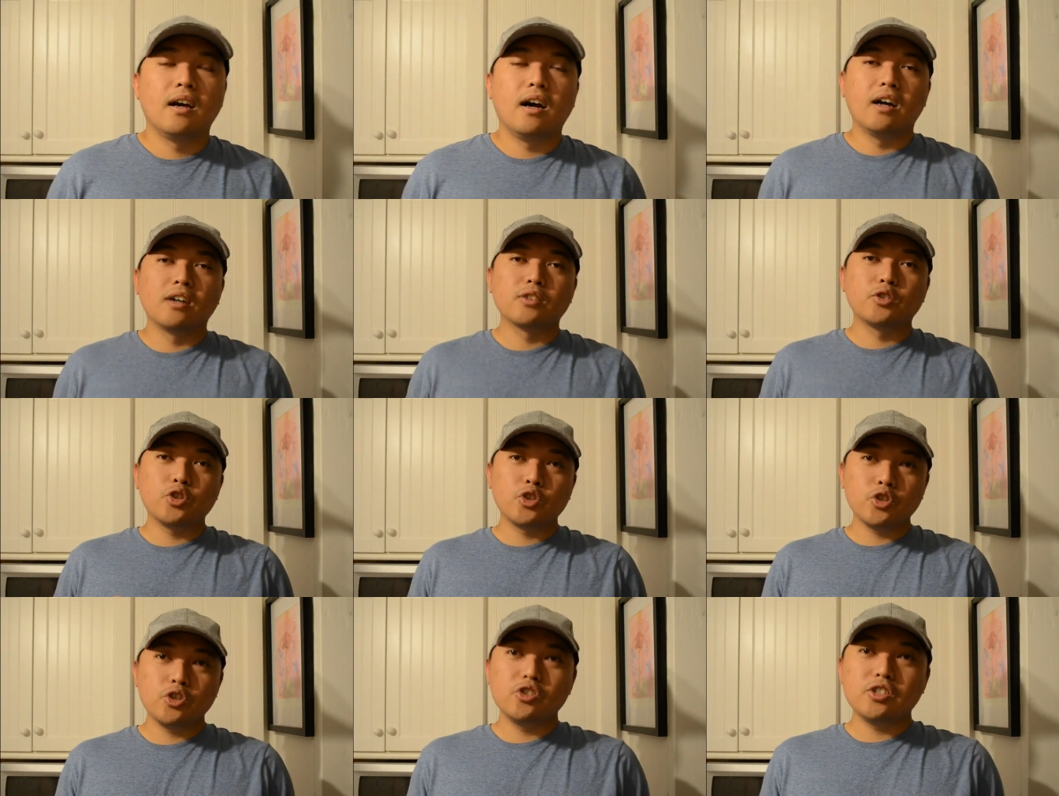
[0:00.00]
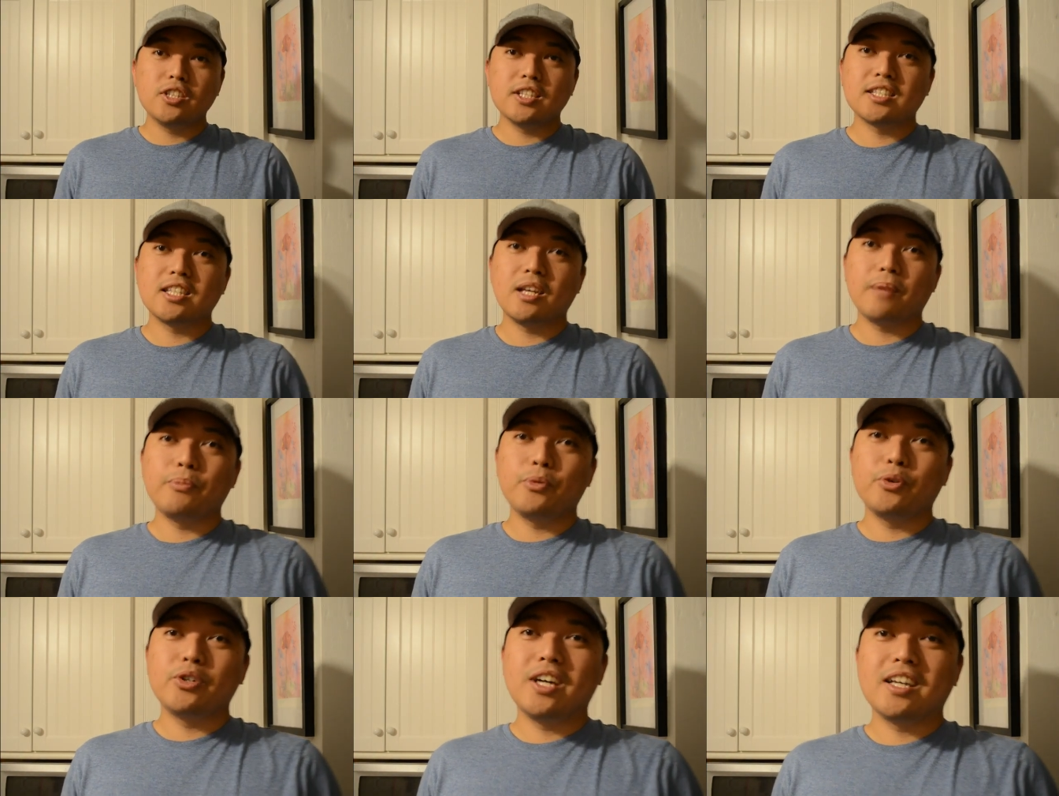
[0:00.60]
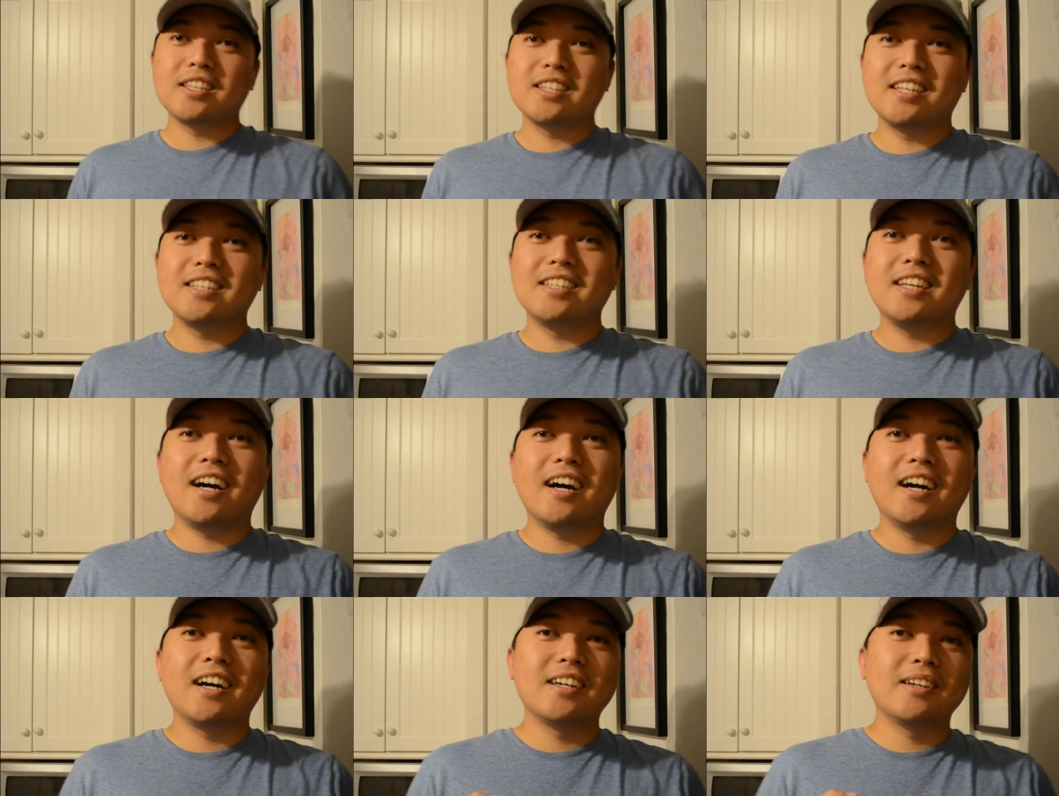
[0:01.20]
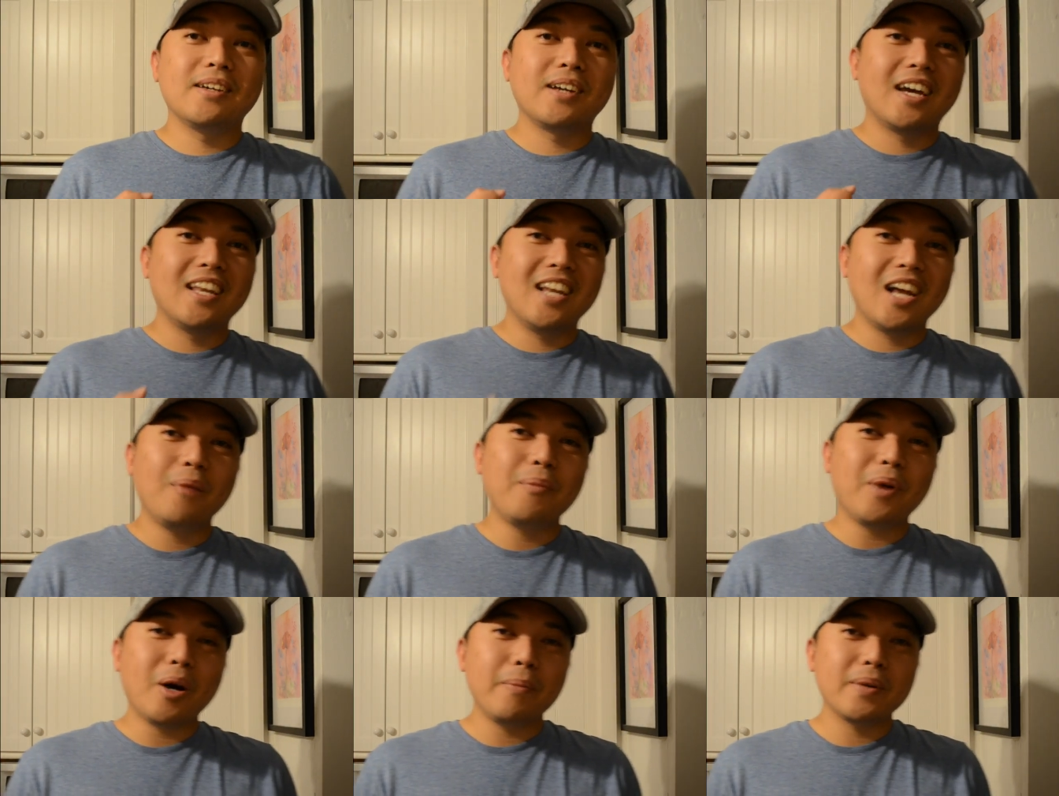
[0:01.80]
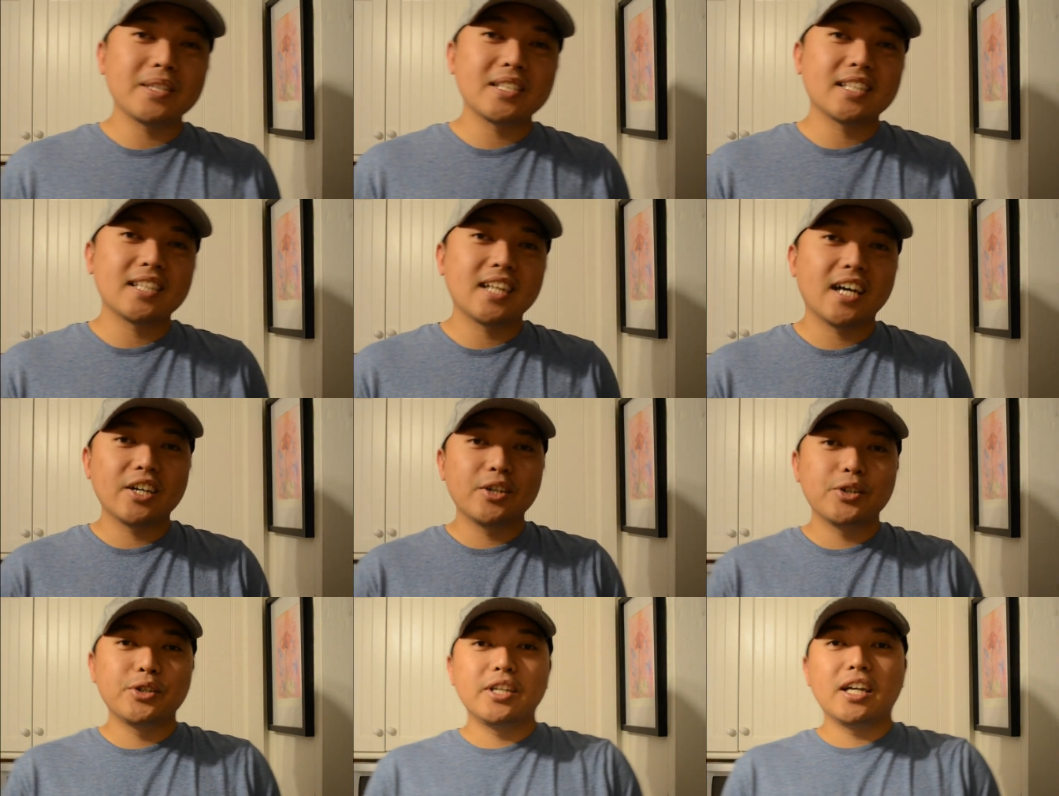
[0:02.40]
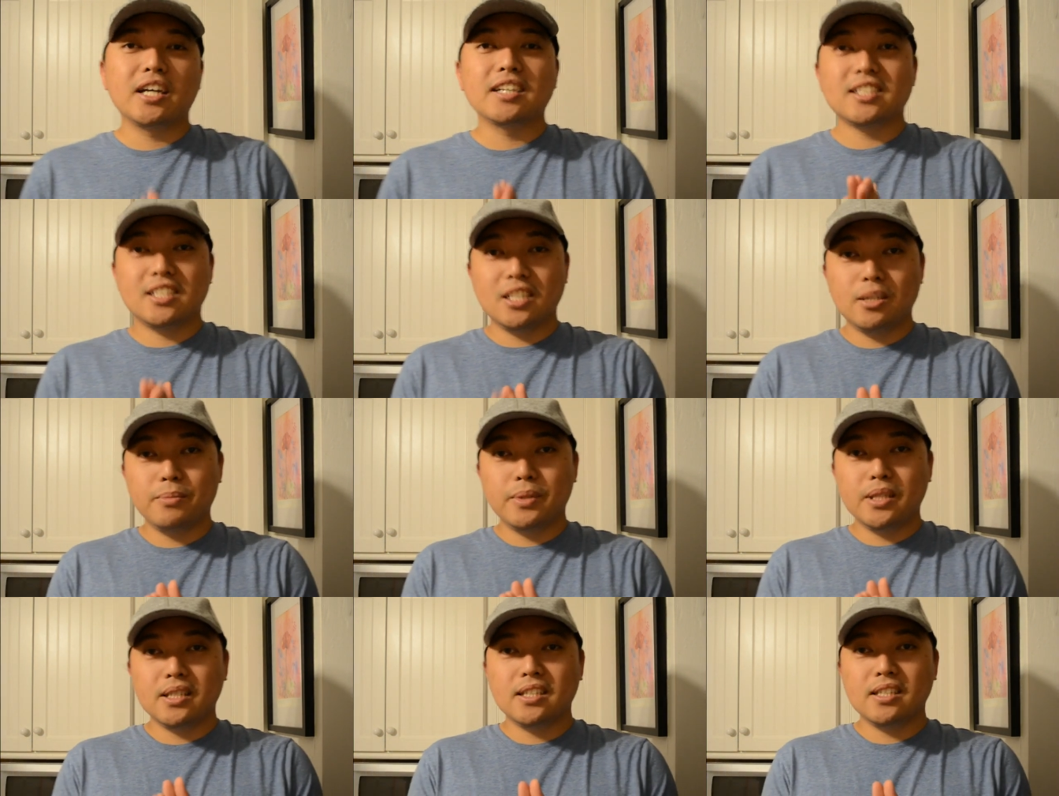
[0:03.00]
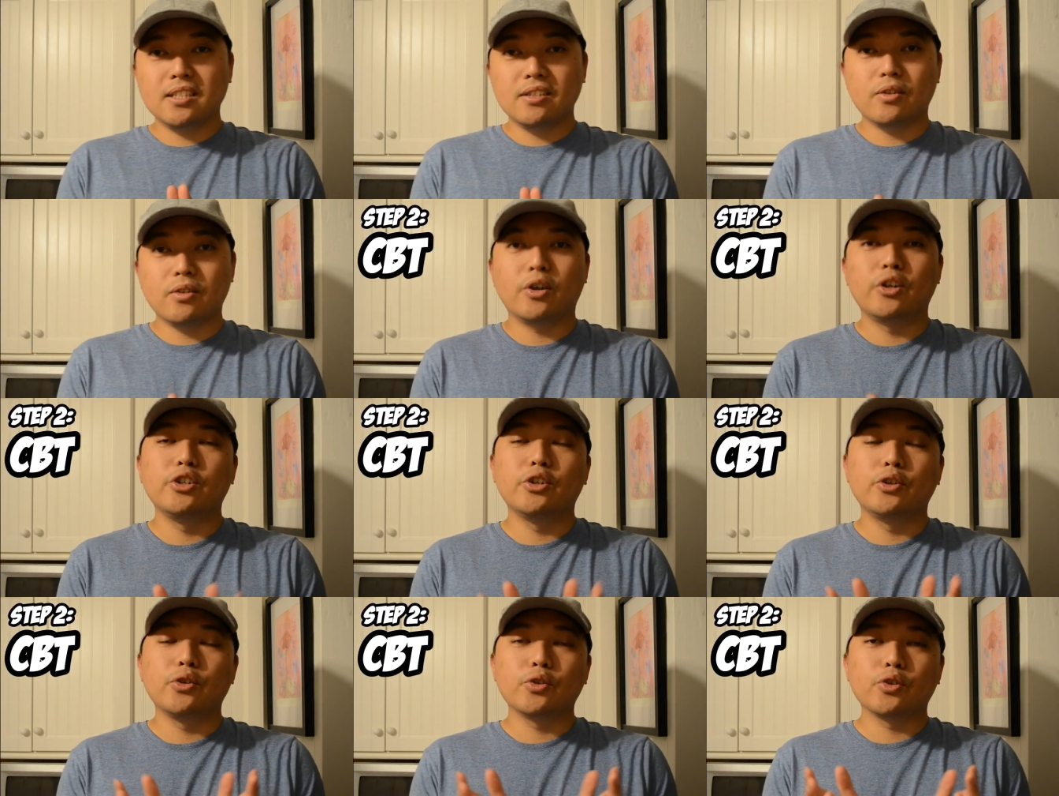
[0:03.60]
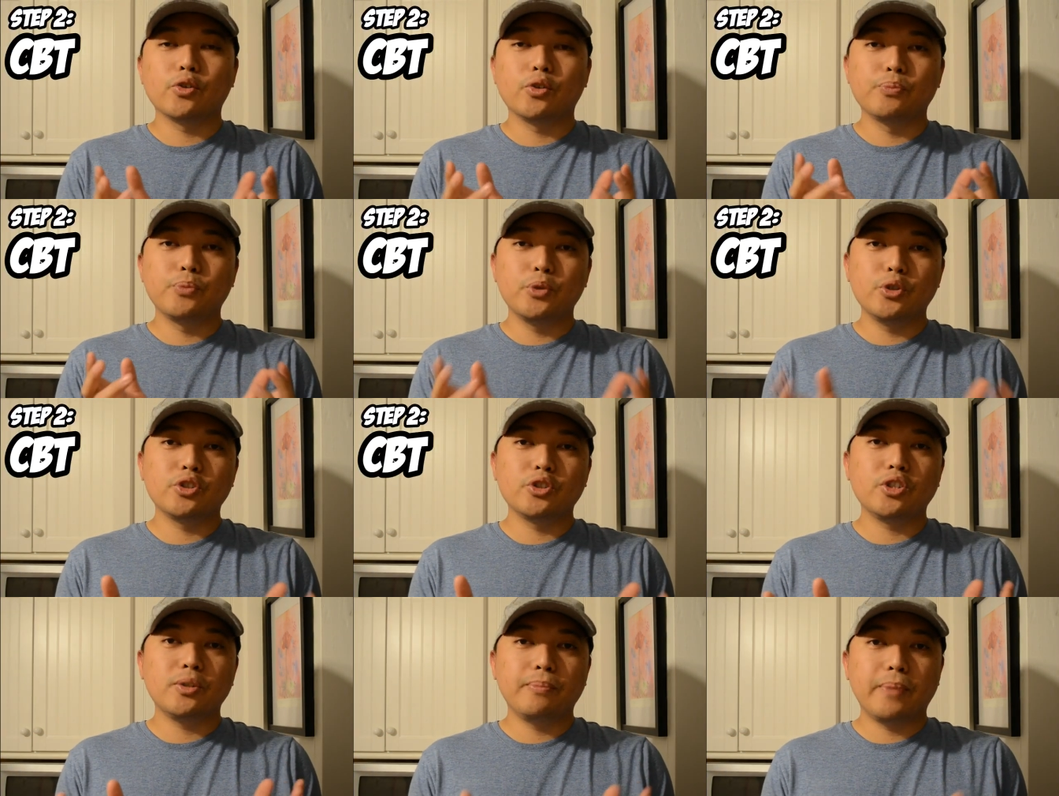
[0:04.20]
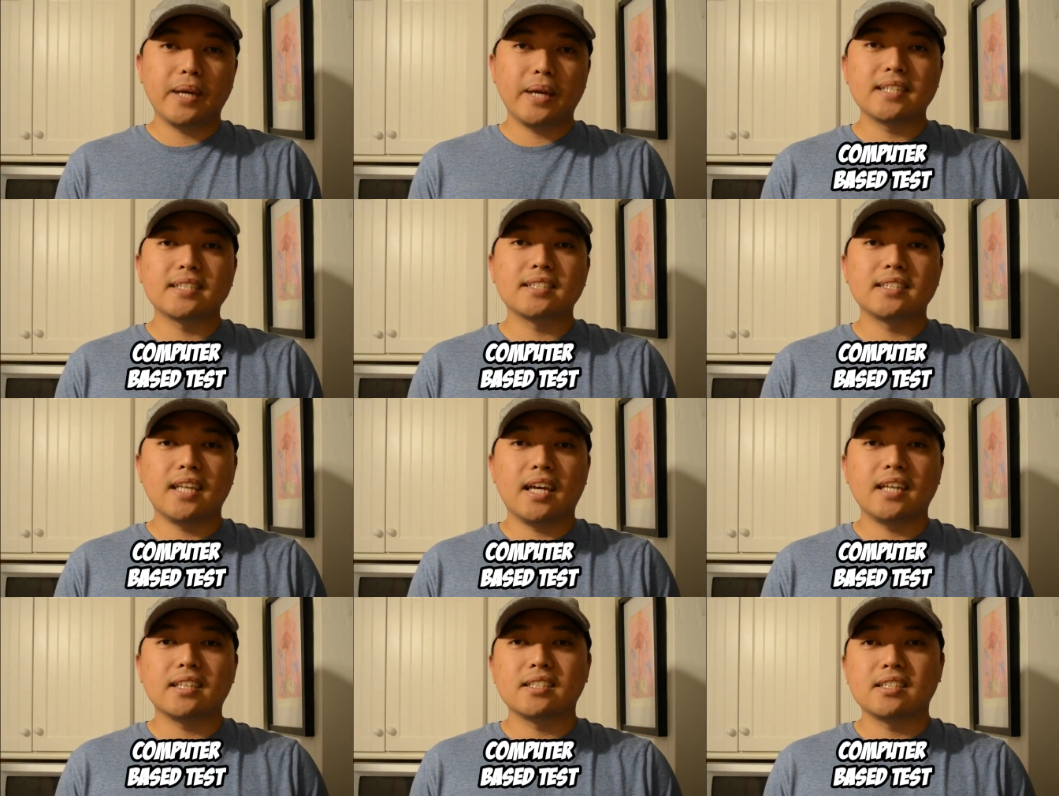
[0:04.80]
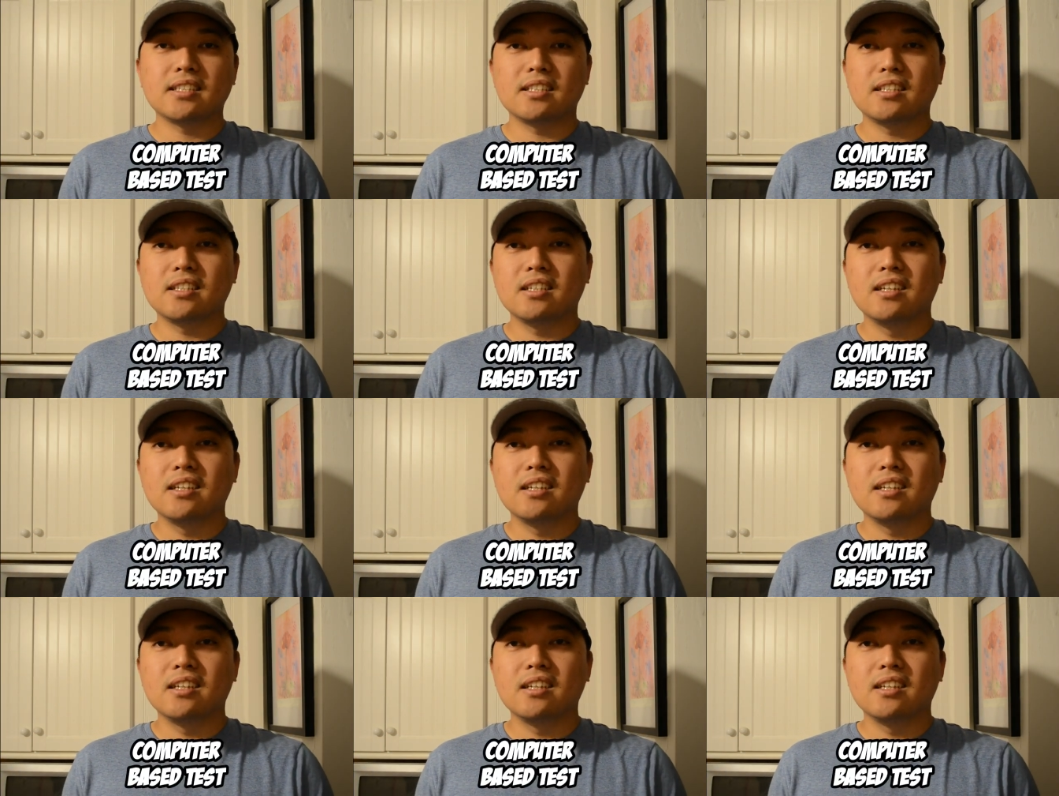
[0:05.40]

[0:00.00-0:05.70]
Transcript: Ang susunod na step po natin ay kailangan makapasa tayo ng CBT or yung computer-based test.